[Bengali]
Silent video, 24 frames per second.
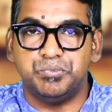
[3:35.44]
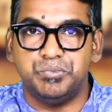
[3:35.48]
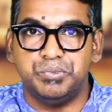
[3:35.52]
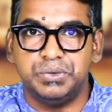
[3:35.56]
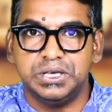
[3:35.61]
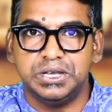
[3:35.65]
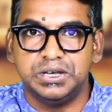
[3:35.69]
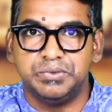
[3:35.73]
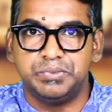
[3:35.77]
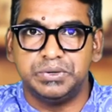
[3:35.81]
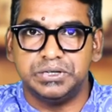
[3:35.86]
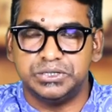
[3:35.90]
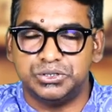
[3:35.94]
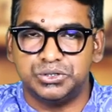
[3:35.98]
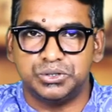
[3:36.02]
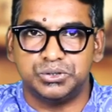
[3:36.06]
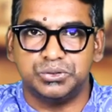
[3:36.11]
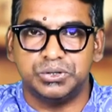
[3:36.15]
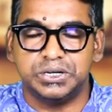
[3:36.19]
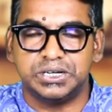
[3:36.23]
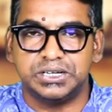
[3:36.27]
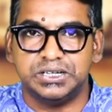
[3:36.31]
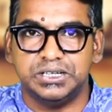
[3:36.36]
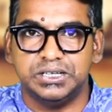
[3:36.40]
বিএনপির
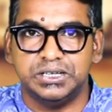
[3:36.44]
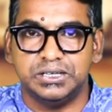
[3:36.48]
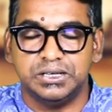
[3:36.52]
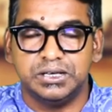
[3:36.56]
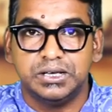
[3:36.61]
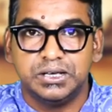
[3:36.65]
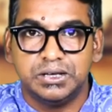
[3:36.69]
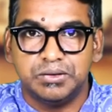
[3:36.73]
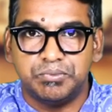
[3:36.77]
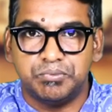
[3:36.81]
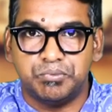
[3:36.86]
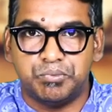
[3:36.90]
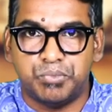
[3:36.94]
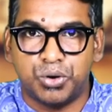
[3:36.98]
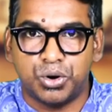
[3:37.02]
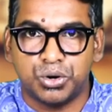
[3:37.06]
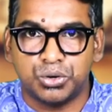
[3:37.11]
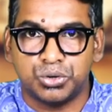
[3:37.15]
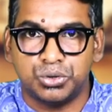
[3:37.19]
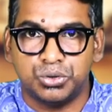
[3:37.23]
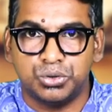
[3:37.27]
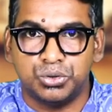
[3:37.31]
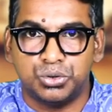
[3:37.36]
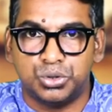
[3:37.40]
জন্য একটি
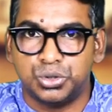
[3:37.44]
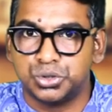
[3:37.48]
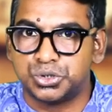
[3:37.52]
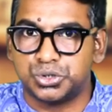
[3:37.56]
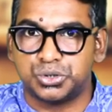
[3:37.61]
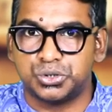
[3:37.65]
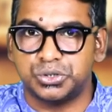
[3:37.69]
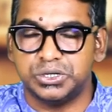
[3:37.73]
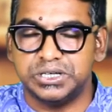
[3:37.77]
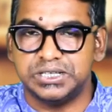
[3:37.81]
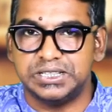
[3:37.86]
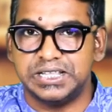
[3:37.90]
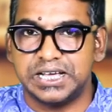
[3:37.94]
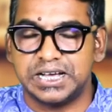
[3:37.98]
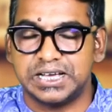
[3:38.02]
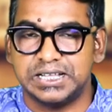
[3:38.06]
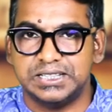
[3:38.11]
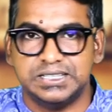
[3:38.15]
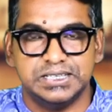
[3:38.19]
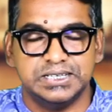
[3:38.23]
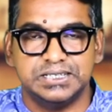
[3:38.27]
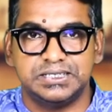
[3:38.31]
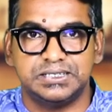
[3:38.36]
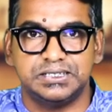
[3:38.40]
বড় হোচট হয়ে
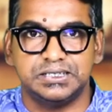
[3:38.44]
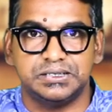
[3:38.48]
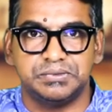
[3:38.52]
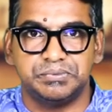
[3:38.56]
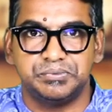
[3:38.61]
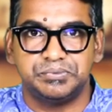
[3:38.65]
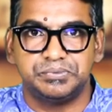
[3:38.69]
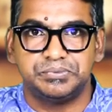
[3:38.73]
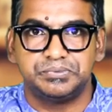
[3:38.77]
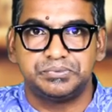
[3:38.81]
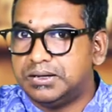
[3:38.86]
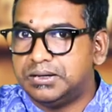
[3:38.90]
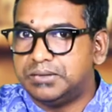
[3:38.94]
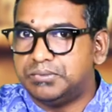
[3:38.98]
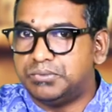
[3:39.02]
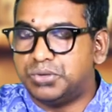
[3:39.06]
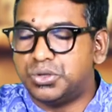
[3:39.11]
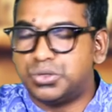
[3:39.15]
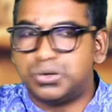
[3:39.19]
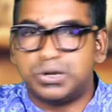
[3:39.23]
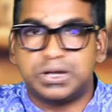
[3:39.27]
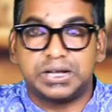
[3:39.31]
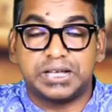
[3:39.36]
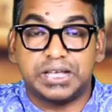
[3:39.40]
দেখা দিয়েছে
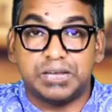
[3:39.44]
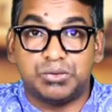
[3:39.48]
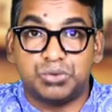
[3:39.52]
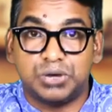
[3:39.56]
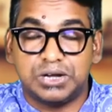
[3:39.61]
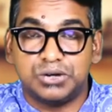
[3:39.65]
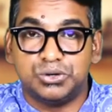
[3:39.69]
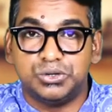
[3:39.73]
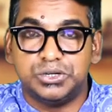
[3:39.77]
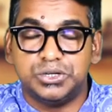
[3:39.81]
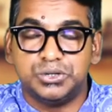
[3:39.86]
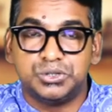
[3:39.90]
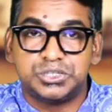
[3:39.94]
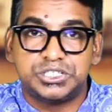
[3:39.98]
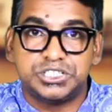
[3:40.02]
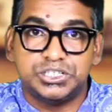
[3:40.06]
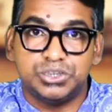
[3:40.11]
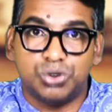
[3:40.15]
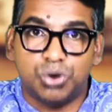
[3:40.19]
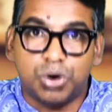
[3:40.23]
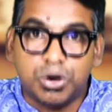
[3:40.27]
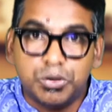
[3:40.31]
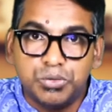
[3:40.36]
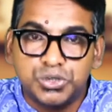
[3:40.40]
বন্ধুরা কেমন লাগলো
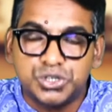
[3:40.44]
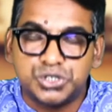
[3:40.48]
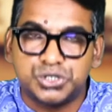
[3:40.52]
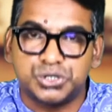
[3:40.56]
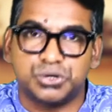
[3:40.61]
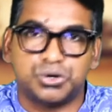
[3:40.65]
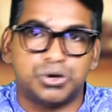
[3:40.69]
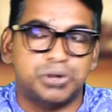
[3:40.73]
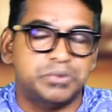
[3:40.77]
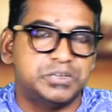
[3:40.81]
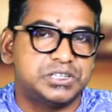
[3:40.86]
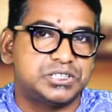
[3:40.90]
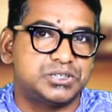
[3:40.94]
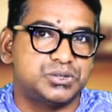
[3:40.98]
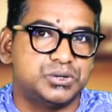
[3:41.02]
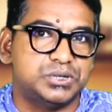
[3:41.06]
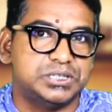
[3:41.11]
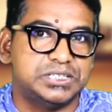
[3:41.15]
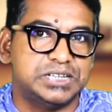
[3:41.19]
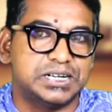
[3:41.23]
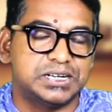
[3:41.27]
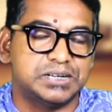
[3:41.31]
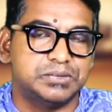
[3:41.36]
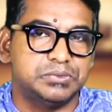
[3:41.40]
নিউজটি অবশ্যই কমেন্টস
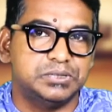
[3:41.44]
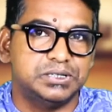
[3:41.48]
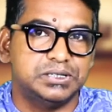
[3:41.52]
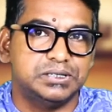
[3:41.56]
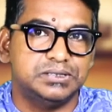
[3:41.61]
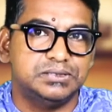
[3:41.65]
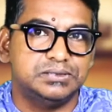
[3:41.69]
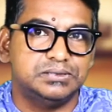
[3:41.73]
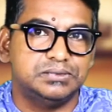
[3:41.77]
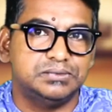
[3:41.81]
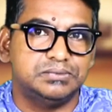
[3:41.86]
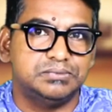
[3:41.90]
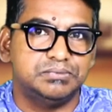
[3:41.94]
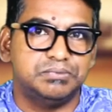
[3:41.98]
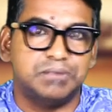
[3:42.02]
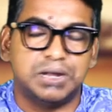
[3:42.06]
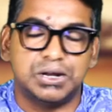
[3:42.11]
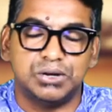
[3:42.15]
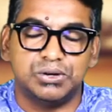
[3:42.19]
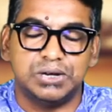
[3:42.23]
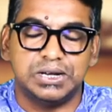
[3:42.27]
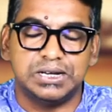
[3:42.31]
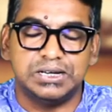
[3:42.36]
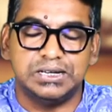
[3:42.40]
করে জানাবেন
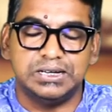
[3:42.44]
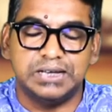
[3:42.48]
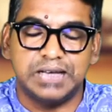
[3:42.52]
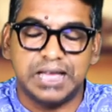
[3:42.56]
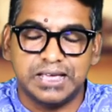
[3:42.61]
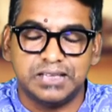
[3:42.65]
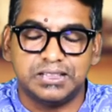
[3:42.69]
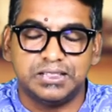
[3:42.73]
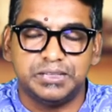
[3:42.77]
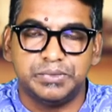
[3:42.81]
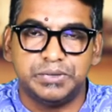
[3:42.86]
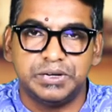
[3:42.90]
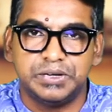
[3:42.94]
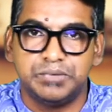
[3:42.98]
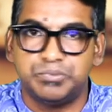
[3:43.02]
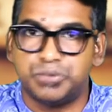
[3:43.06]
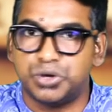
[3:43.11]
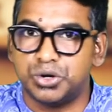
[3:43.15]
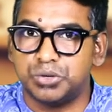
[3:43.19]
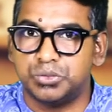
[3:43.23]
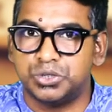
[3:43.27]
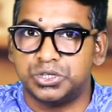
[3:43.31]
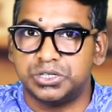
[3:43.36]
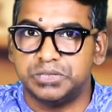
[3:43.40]
ভালো লাগলে লাইক দিবেন
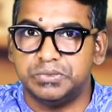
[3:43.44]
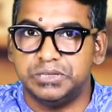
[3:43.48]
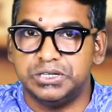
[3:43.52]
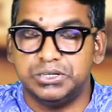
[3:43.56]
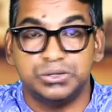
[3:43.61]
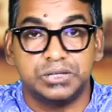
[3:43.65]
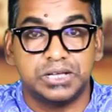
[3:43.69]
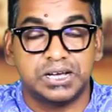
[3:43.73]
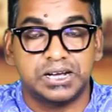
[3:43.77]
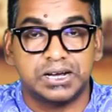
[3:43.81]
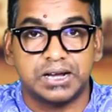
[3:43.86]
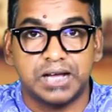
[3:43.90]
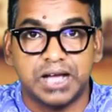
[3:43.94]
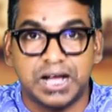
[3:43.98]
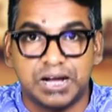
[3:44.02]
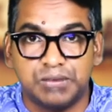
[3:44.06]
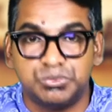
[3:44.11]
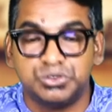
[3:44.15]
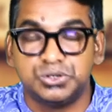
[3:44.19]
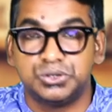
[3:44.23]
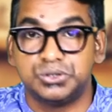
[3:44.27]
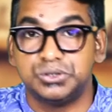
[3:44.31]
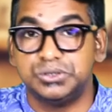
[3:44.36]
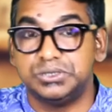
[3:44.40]
পরবর্তী ভিডিও দেখার
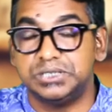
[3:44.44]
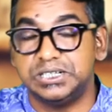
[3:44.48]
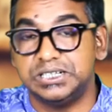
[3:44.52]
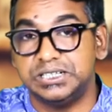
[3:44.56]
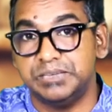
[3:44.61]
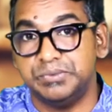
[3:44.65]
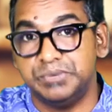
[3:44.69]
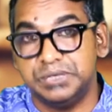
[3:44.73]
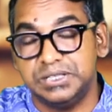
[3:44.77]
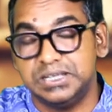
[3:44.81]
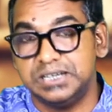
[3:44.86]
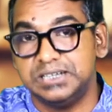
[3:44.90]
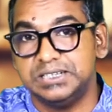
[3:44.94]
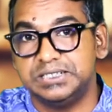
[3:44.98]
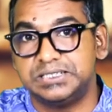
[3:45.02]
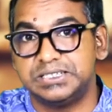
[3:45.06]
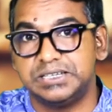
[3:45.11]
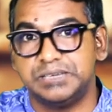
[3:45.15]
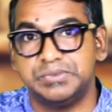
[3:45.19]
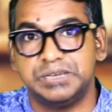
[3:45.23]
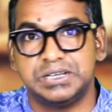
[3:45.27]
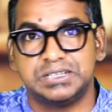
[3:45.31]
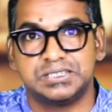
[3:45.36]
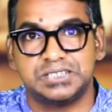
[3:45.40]
আমন্ত্রণ জানিয়ে বিদায়
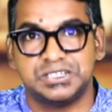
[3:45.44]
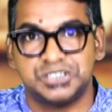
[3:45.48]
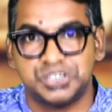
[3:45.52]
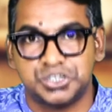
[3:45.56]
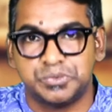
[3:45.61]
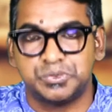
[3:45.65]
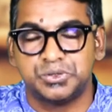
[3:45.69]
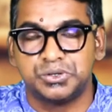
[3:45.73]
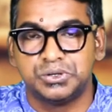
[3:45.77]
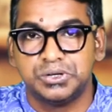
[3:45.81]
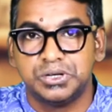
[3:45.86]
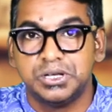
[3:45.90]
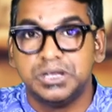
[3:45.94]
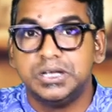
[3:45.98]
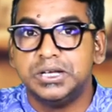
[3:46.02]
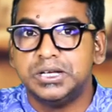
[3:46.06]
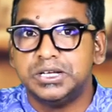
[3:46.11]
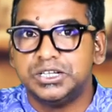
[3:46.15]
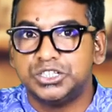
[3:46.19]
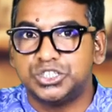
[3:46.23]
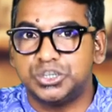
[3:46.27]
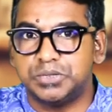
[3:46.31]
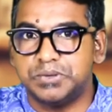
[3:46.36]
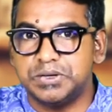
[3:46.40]
নিচ্ছেন হাসান সকল
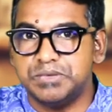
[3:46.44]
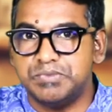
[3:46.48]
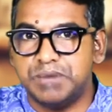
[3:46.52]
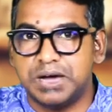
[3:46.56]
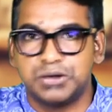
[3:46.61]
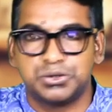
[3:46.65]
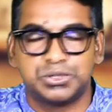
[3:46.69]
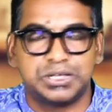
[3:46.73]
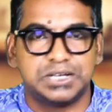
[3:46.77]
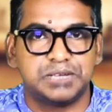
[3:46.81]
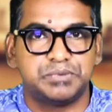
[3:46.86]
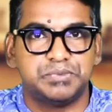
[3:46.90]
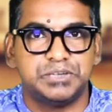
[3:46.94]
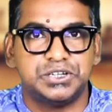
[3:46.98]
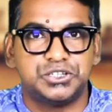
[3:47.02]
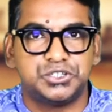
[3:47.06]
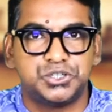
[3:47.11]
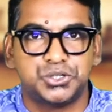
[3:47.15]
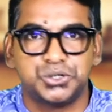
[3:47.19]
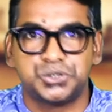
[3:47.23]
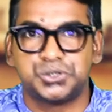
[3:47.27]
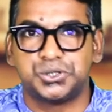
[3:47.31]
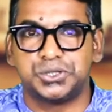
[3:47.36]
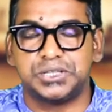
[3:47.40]
সবাই ভালো থাকবেন
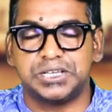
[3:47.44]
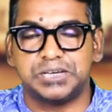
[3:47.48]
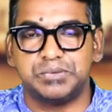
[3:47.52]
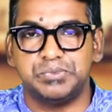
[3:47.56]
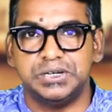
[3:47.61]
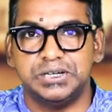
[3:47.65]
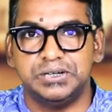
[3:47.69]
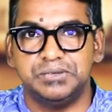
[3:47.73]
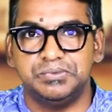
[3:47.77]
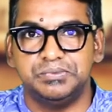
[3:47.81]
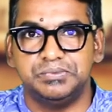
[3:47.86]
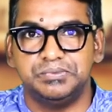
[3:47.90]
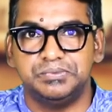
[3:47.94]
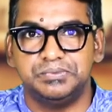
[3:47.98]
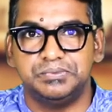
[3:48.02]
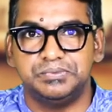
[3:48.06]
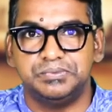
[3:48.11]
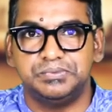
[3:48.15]
সুস্থ থাকবেন